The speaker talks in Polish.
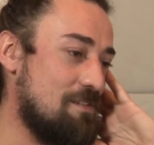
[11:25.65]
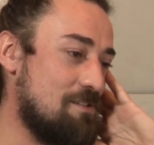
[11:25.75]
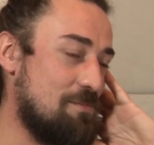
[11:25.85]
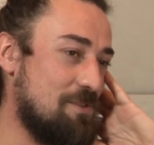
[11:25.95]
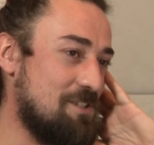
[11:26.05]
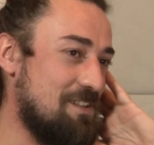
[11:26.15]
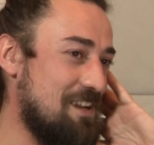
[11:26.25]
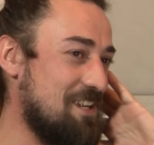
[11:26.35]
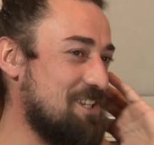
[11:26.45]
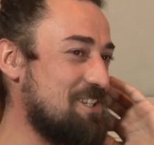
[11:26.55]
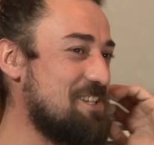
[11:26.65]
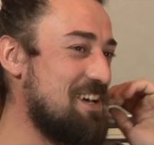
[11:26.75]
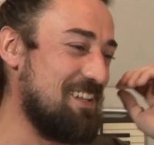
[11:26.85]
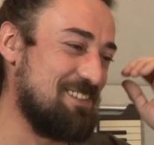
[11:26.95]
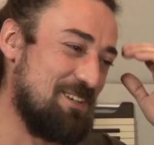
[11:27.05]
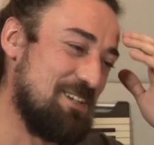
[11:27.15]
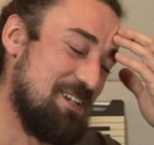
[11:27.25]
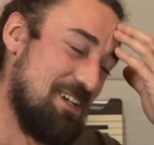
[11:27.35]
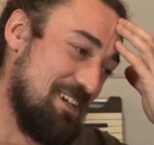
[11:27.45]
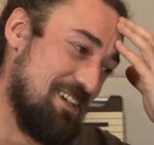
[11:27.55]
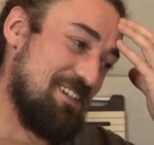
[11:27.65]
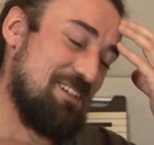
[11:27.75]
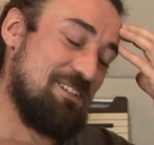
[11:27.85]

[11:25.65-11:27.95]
nie trzeba się narażać na to. Aha.